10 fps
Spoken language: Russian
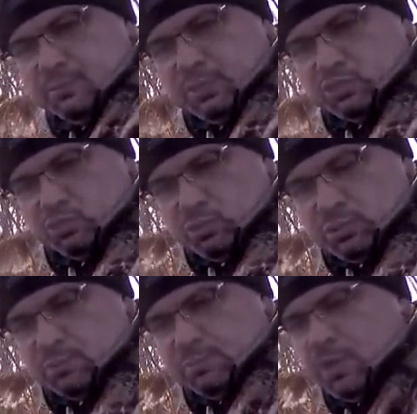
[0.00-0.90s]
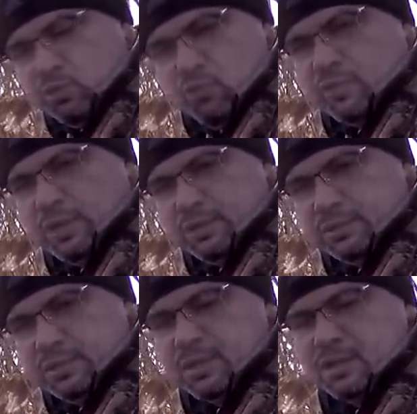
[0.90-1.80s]
между поклевкой
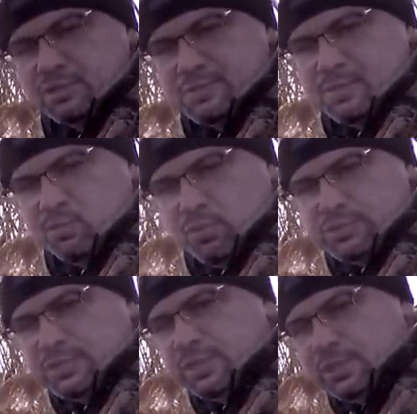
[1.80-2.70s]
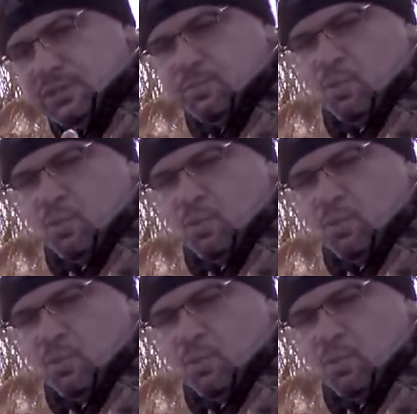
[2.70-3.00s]
на каждом забросе и